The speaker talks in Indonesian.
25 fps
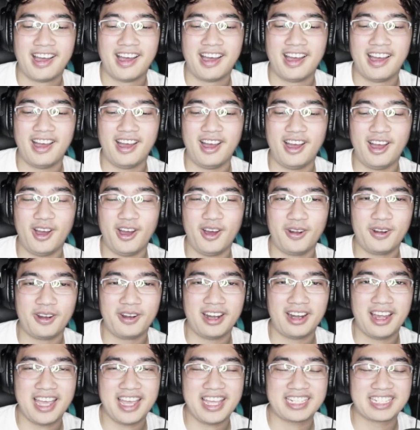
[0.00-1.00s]

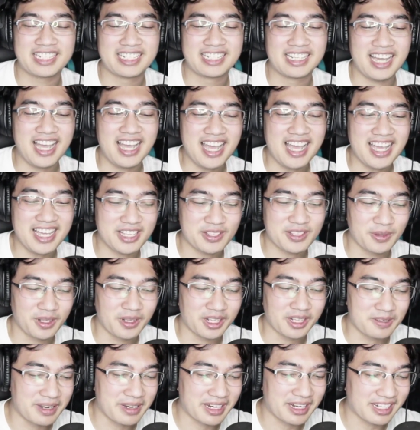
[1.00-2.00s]
Alright guys,
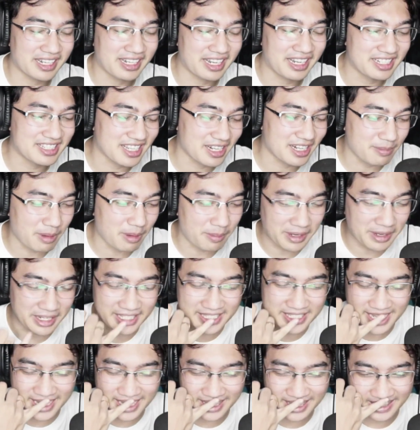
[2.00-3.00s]
welcome back again di channel Papa
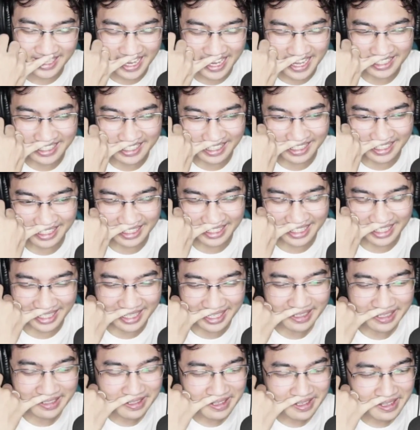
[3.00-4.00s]
DJ dan kali ini
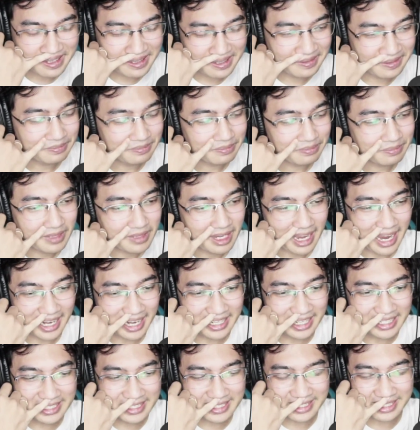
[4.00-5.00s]

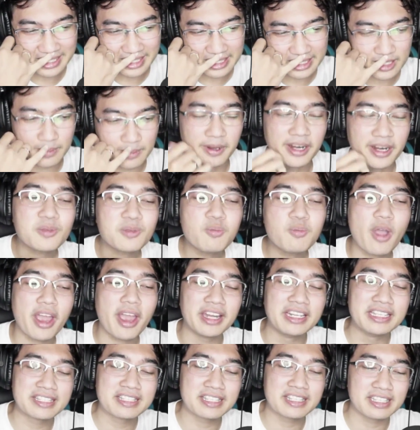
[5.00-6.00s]
edisi sebenarnya semua
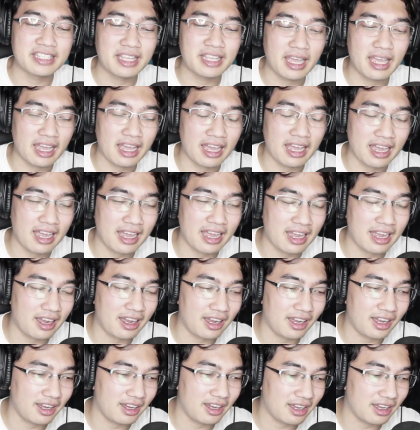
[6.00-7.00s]
edisinya
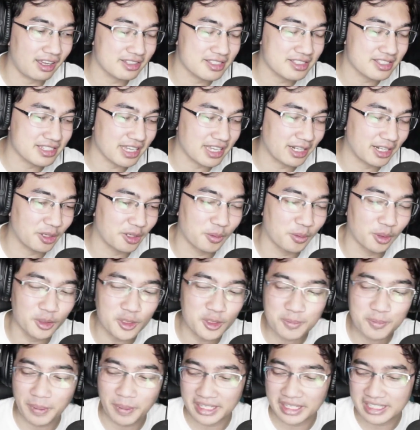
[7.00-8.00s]
uh, channel gue tuh
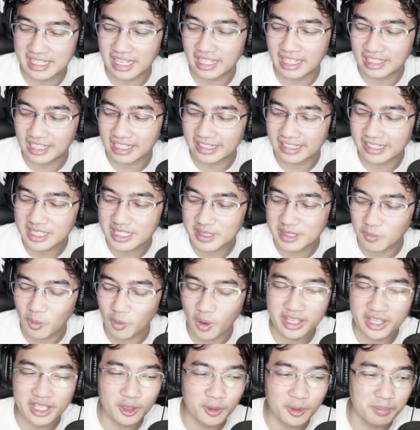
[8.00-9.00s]
spesial karena
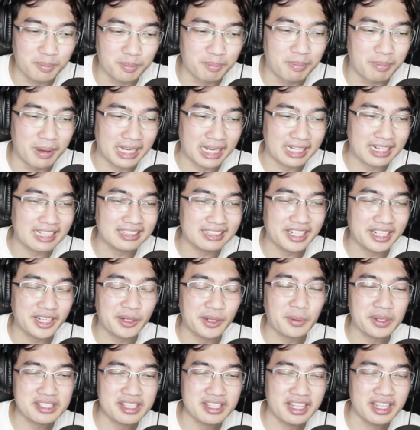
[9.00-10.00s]
semuanya tuh berkat
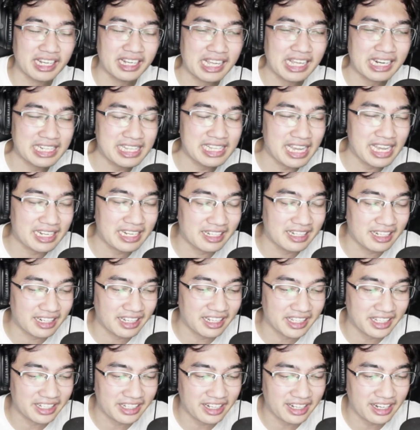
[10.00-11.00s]
request dari kalian dan
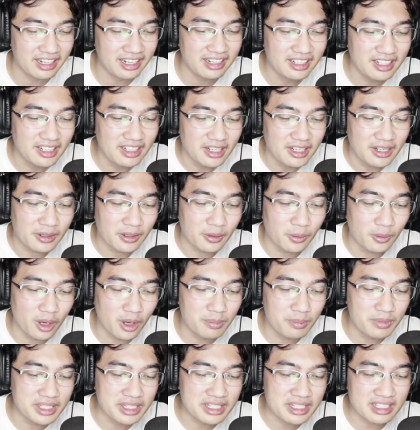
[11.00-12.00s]
akhirnya gue
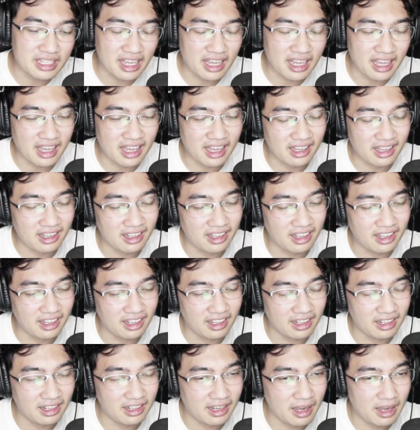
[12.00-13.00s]
bisa
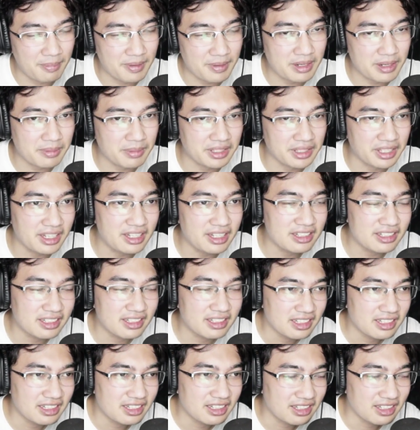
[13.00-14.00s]
uh, apa namanya
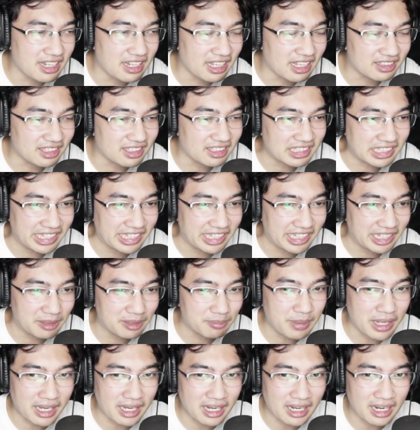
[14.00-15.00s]
datengin
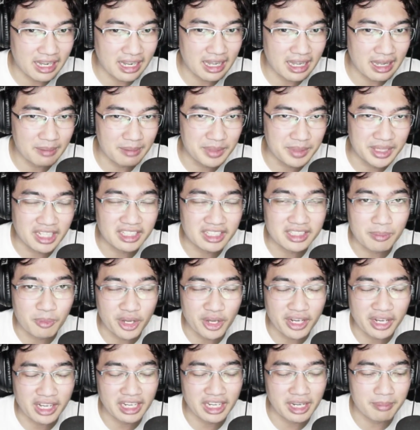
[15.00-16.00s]
para bintang tamu
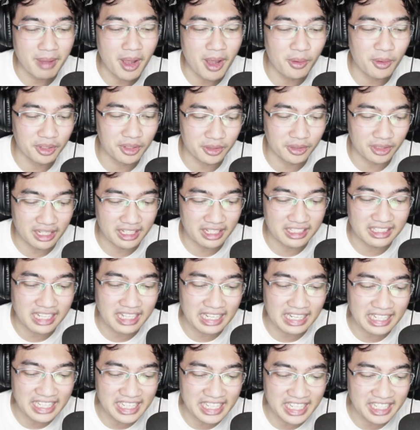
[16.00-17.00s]
yang kalian mau gitu kan dan
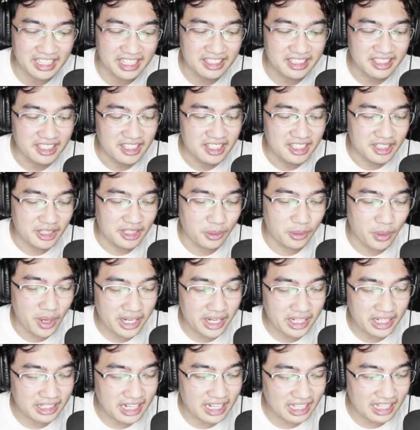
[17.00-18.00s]
kali ini gue
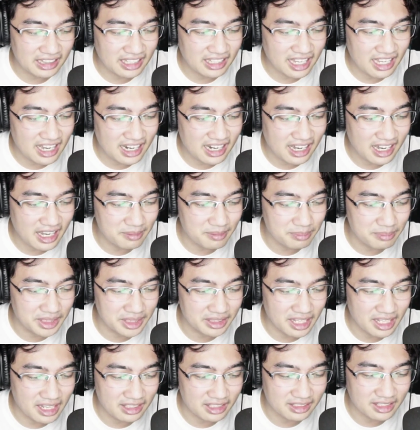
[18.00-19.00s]
kedatangan
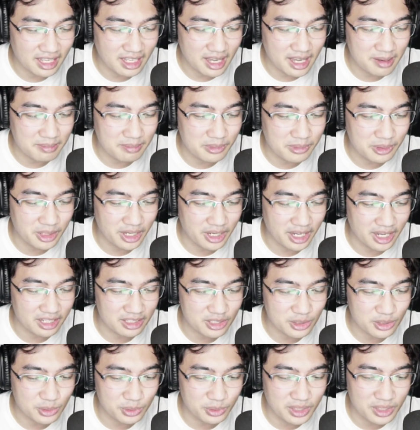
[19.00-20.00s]
bintang tamu yang
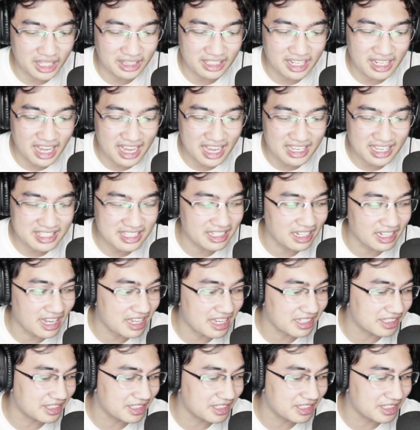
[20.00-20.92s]
sudah tidak asing lagi